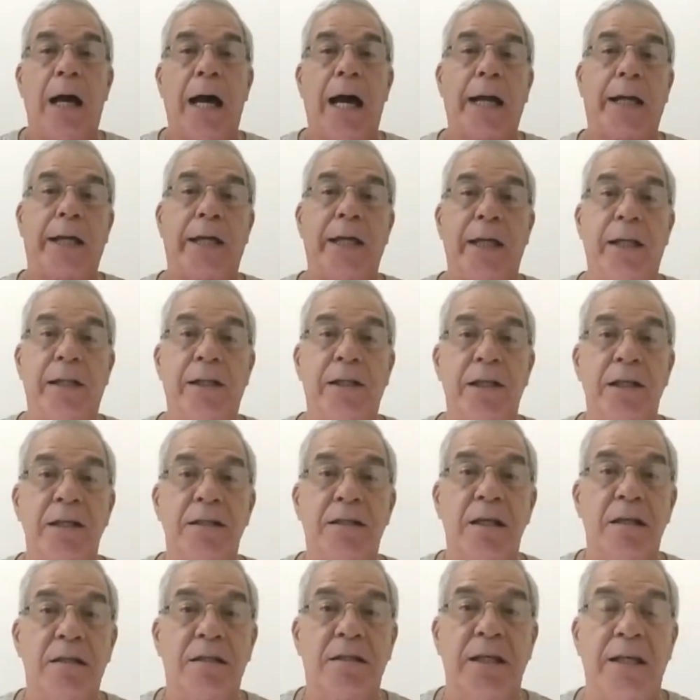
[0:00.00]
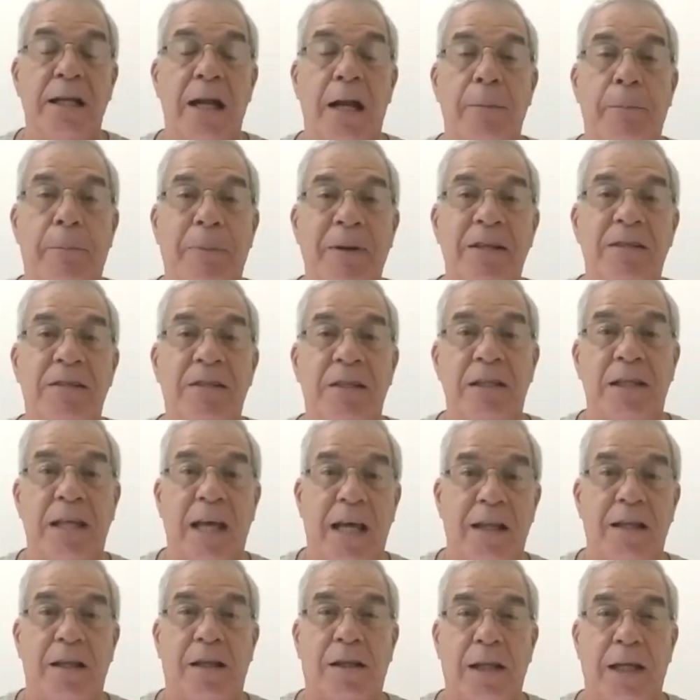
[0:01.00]
a quien dice ser el
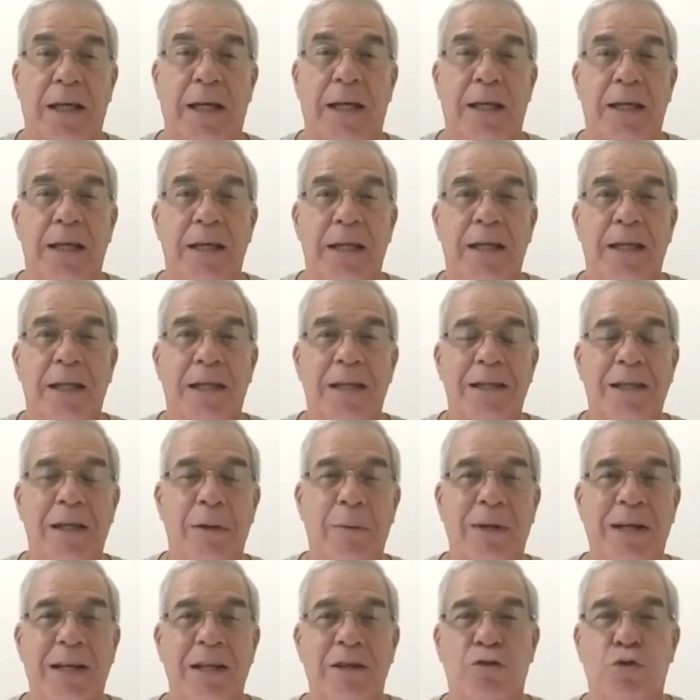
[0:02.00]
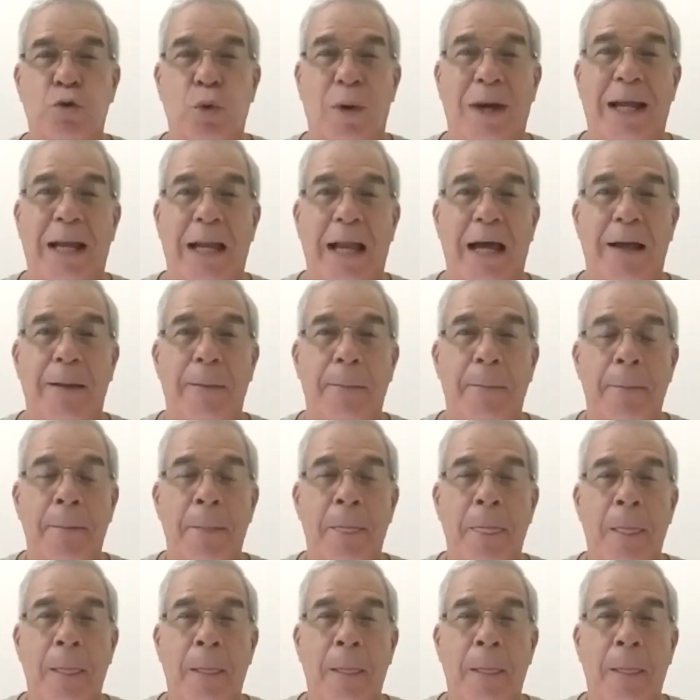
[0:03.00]
presidente de Venezuela,